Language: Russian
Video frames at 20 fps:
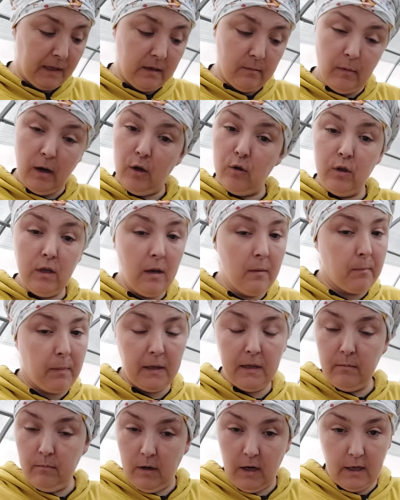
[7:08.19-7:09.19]
понимаю, не
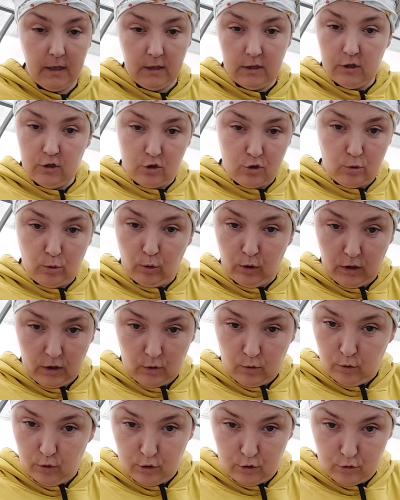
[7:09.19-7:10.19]
понимаете, что
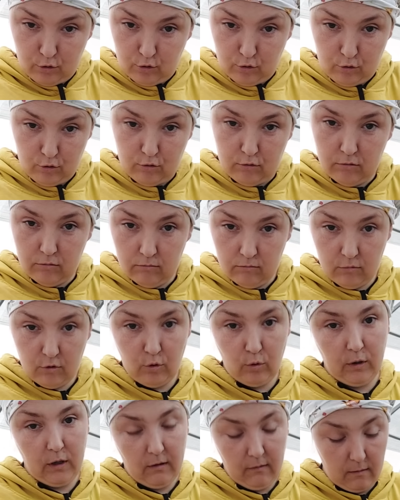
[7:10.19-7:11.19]
такое чуть-чуть,
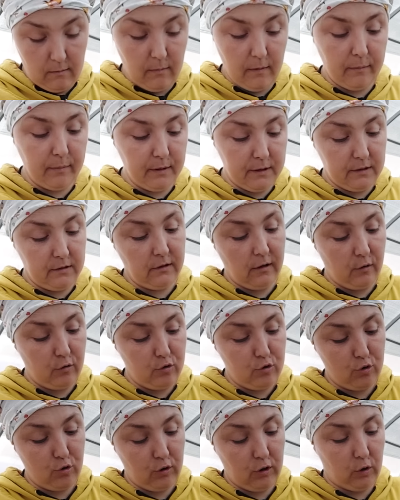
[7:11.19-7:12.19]
то я вам
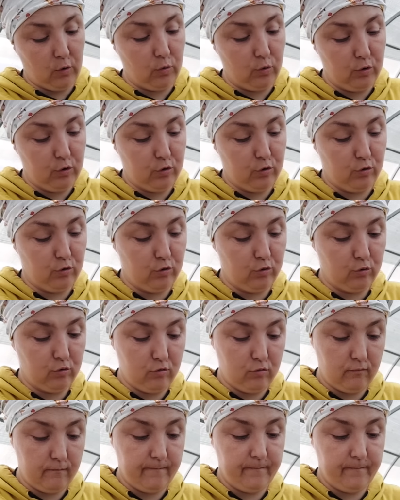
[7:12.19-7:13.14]
объясняю, что такое чуть-чуть.